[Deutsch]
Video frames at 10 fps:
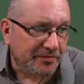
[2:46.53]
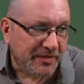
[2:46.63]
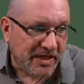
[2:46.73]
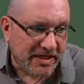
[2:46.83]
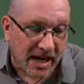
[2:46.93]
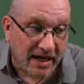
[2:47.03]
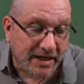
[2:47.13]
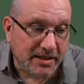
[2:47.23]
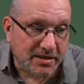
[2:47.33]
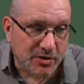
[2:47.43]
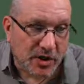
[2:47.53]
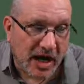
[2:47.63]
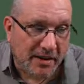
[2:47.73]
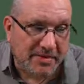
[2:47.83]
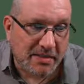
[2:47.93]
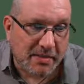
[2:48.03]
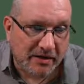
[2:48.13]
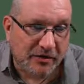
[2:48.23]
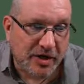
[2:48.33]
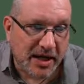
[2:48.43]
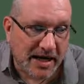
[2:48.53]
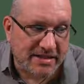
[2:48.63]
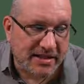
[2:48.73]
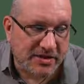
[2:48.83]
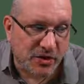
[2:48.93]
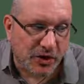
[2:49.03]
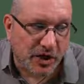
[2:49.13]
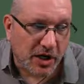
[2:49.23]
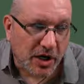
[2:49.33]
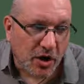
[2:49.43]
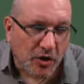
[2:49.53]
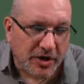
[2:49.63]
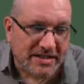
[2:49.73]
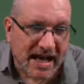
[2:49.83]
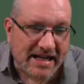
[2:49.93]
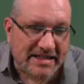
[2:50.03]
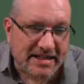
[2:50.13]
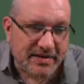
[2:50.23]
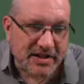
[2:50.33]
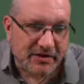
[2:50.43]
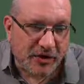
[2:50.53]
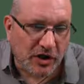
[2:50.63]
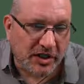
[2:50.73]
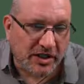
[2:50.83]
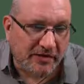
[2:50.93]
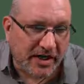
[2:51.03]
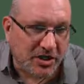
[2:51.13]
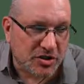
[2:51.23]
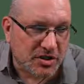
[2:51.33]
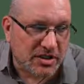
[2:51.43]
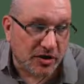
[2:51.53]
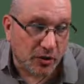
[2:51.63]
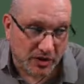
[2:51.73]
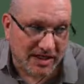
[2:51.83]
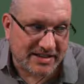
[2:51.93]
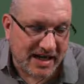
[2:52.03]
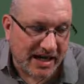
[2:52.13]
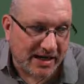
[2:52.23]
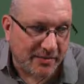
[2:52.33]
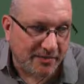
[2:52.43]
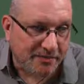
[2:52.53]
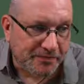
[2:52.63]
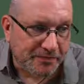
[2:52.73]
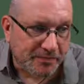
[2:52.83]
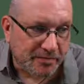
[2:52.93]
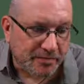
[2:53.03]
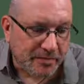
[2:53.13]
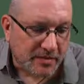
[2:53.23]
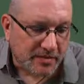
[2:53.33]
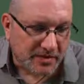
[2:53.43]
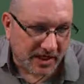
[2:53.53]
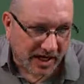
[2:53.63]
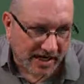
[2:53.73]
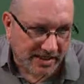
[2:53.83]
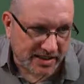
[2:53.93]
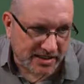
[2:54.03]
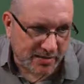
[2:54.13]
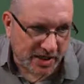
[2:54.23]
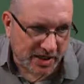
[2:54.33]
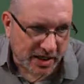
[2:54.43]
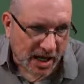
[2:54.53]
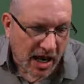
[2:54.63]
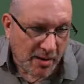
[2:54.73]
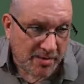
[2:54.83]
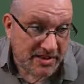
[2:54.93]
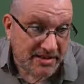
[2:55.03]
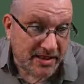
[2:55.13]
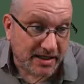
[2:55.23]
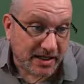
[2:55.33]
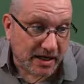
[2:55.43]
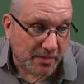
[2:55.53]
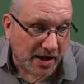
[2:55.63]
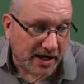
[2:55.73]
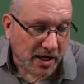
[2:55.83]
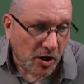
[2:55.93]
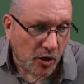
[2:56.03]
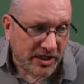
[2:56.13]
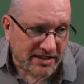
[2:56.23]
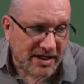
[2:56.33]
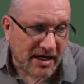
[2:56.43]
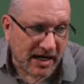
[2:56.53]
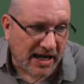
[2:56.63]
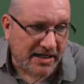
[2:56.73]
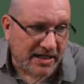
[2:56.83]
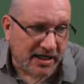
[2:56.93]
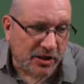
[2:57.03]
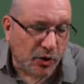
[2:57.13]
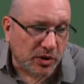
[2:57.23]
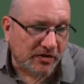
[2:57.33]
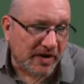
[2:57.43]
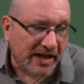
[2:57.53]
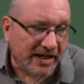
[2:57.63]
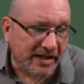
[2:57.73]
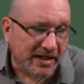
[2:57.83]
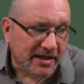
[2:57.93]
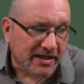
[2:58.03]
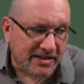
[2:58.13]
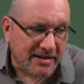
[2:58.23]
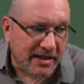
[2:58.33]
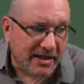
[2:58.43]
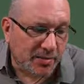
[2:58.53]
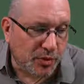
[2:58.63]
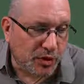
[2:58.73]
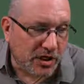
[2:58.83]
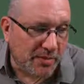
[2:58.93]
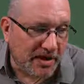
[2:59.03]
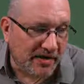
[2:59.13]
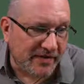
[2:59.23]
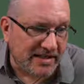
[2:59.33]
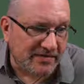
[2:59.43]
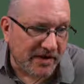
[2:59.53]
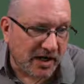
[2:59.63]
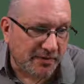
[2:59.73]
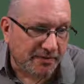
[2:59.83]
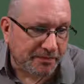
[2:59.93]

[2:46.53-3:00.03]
Nicht lange, so kam der Mann von der Reise zurück, und das Erste, was er forderte, war der Schlüssel und das Ei. Sie reichte es ihm hin, aber sie zitterte dabei, und er sah gleich an den roten Flecken, dass sie in der Blutkammer gewesen war.